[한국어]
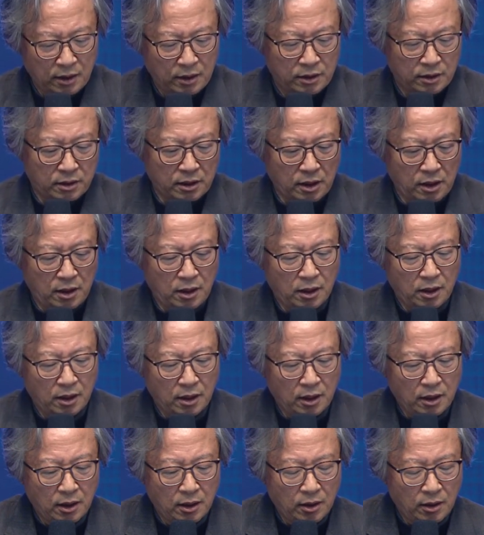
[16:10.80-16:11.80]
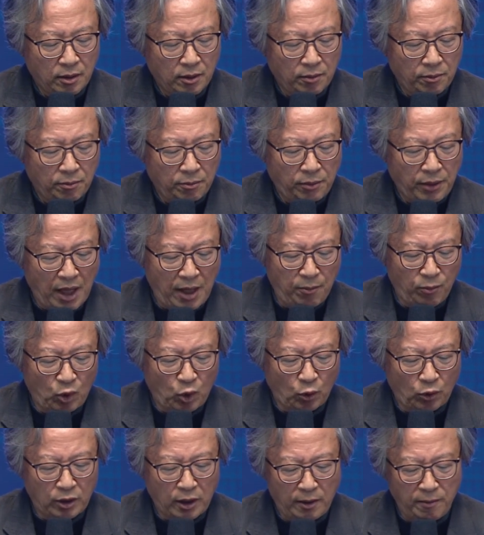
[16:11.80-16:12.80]
그래서 뱀
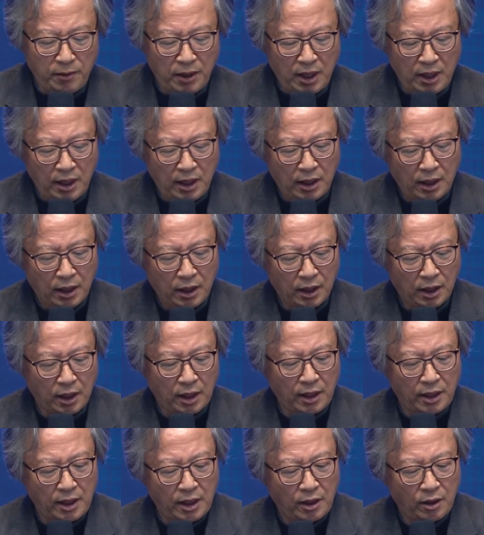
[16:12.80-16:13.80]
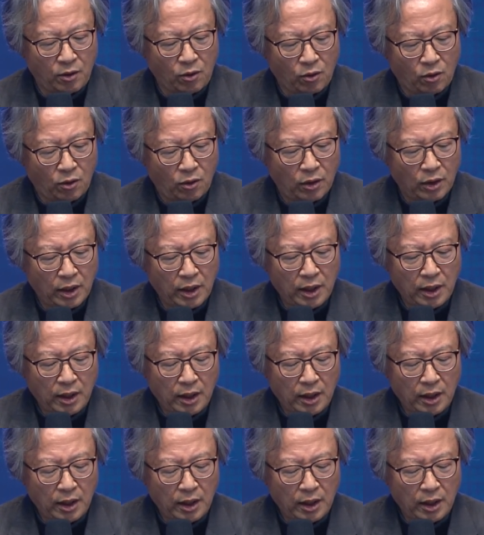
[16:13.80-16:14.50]
토템이 이렇게 돼 있고